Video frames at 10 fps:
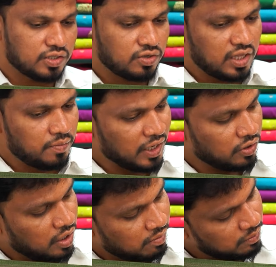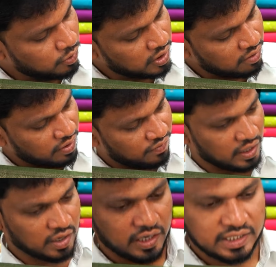సో ఇది మనకు డబుల్ బోర్డర్
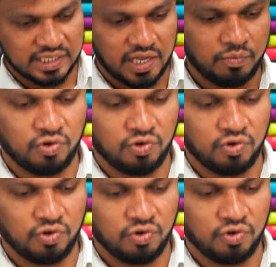వీవింగ్ అండి సేమ్